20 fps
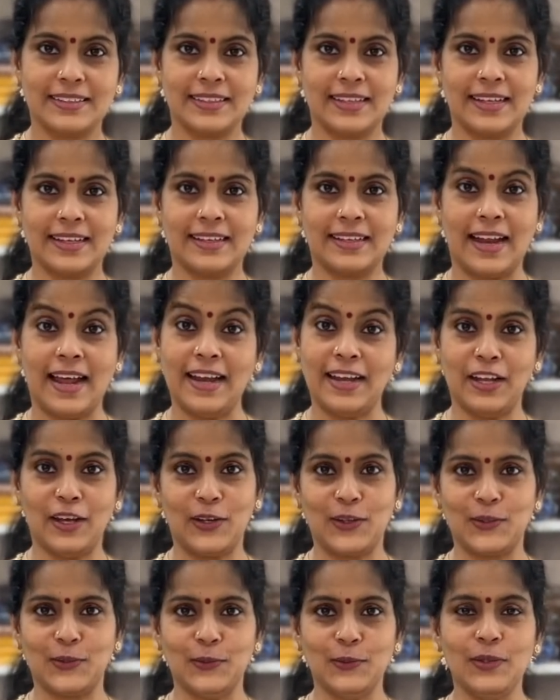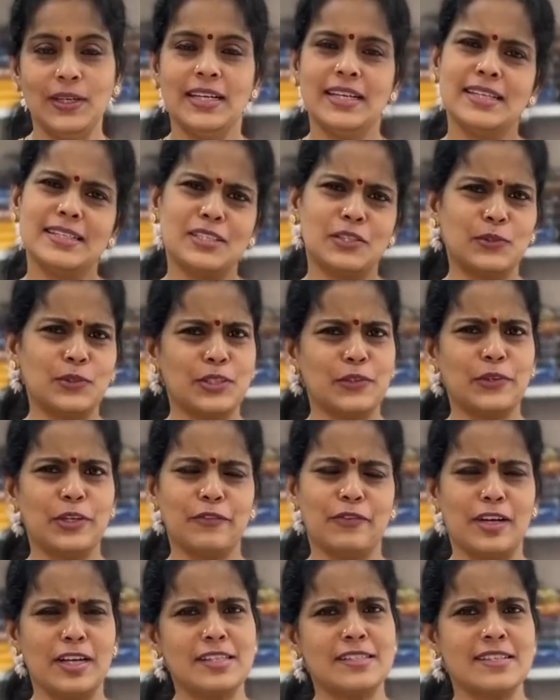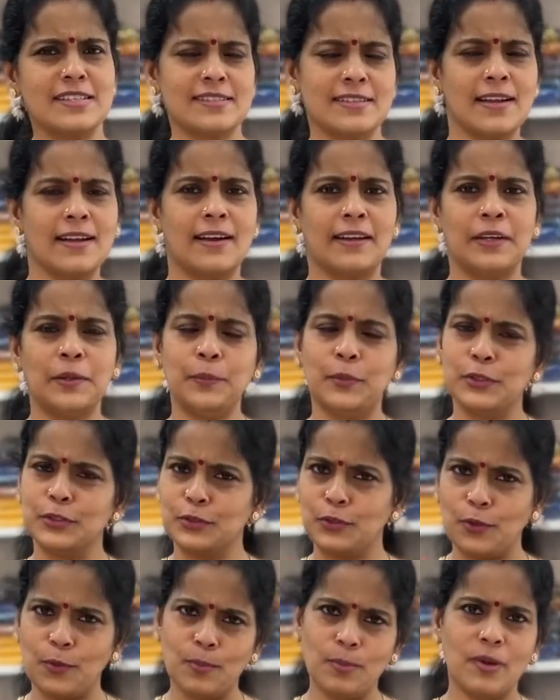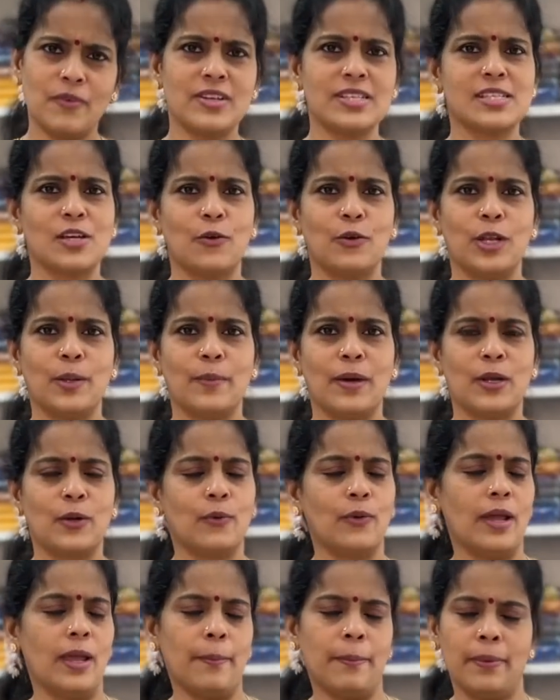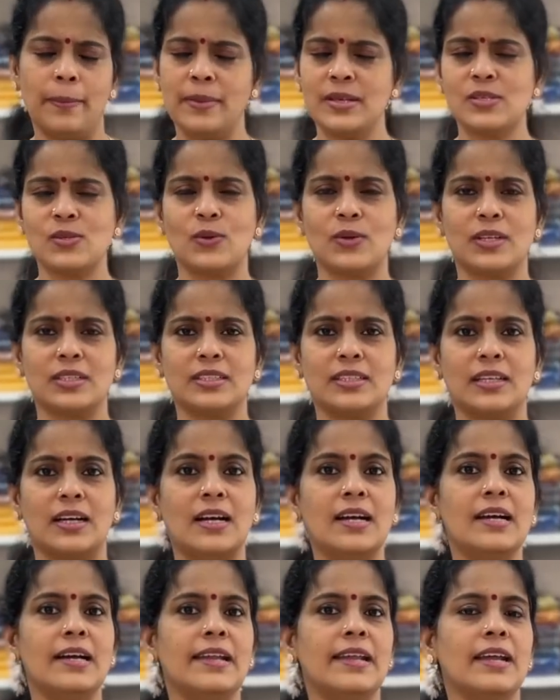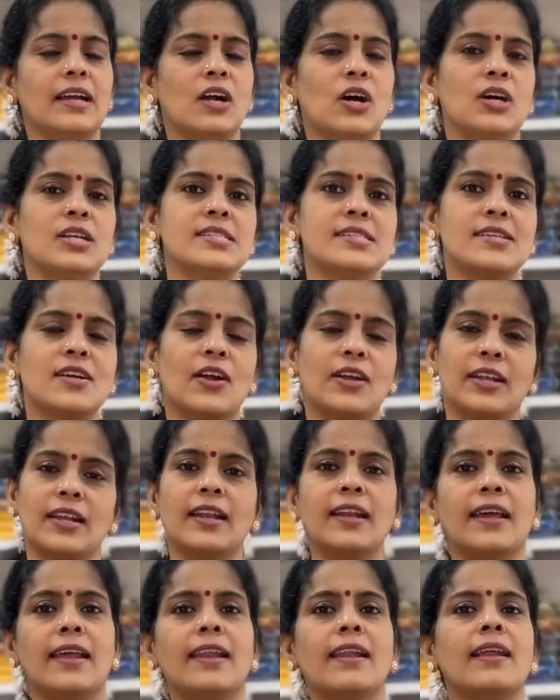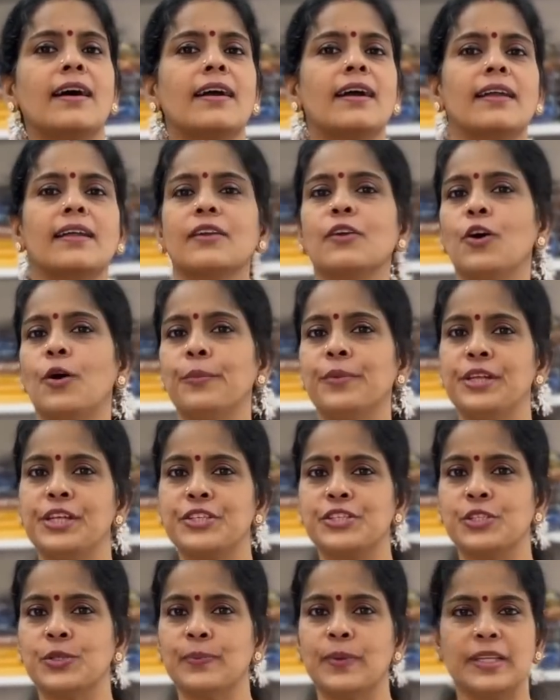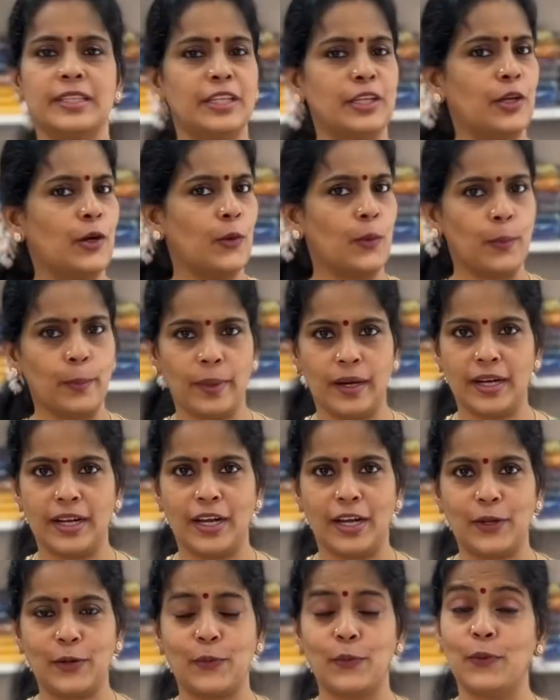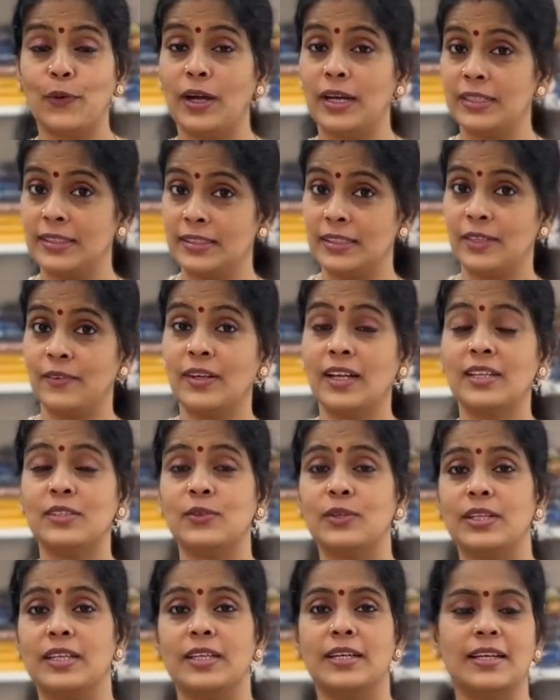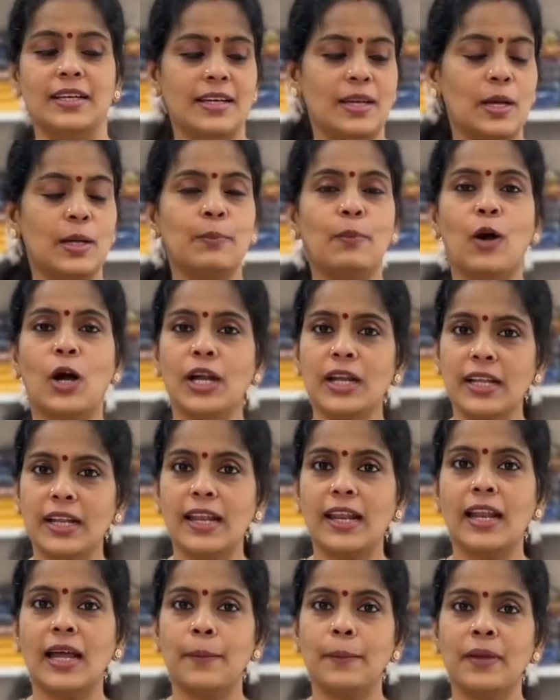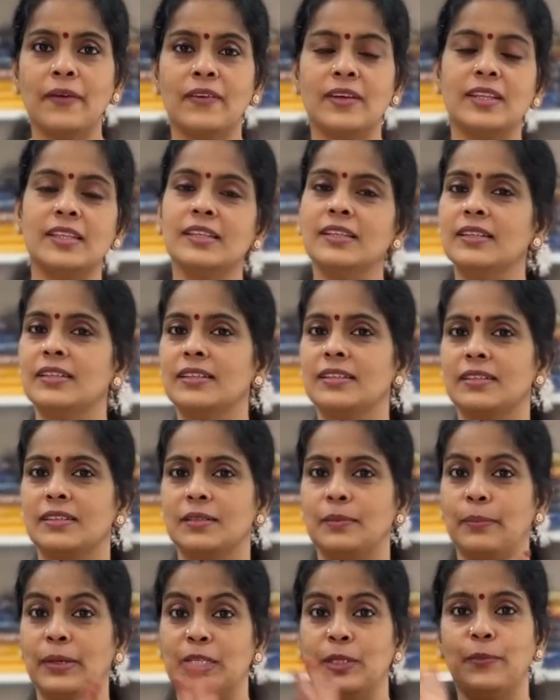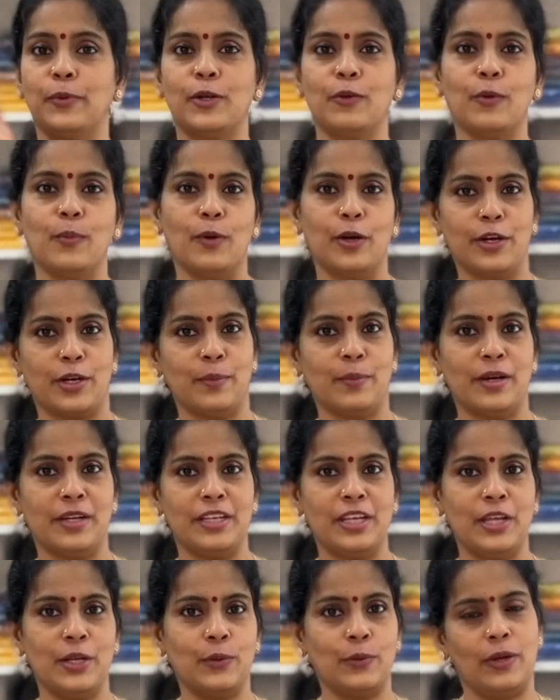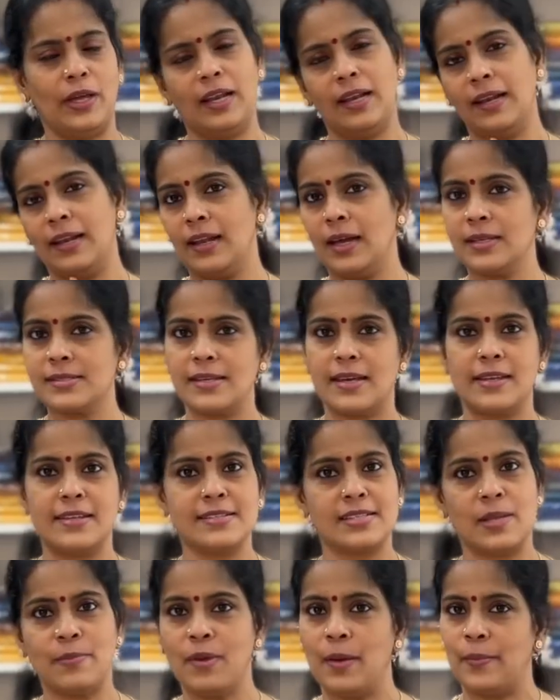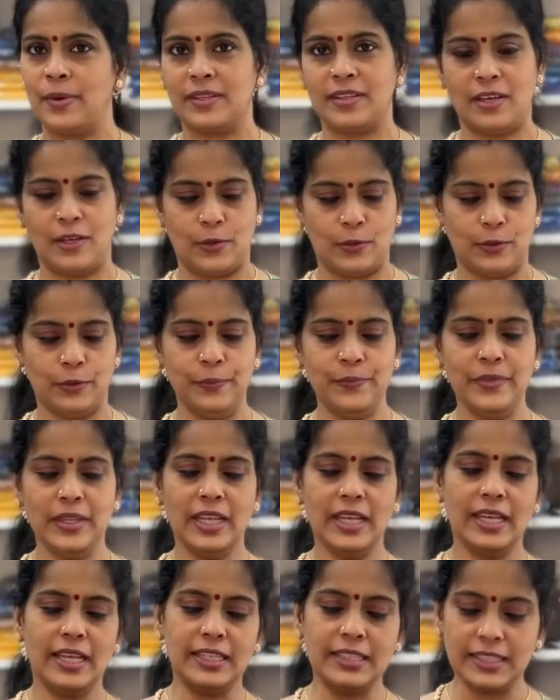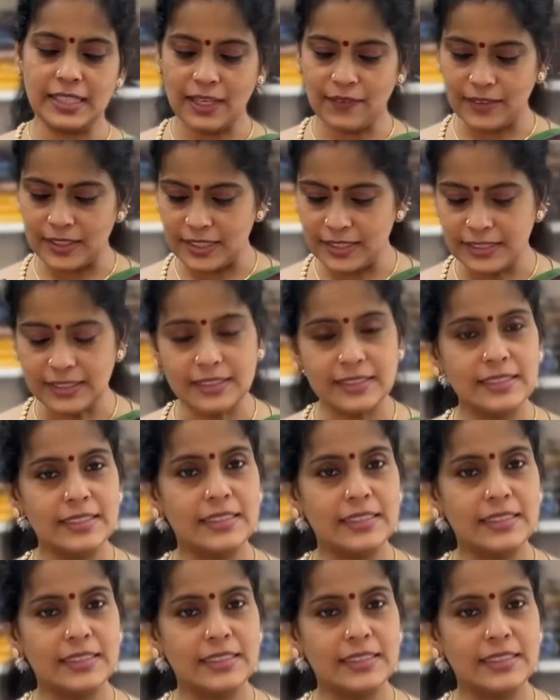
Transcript: நல்லா கிராண்டாக இருக்கும் குட்டி குட்டி ஃபங்க்ஷன்ஸ்லாம் கட்டின் போகிறதுக்கு ரொம்பவே சௌரியமாக இருக்கும் எப்பயுமே சொல்கிறது தான் நீங்கள் காஞ்சி காட்டனில் எல்லா கலர் காம்பினேஷனும் பார்த்தீங்கன்னா ரொம்ப அழகாக இருக்கும் அது தவிர அதோடைய பார்டர் எல்லாமே வந்து பட்டுப்புடவை பார்டர் மாதிரியே இருக்கும் எல்லா சாரீஸ்லையுமே அப்படி தான் இருக்கும் இதுதான் வந்து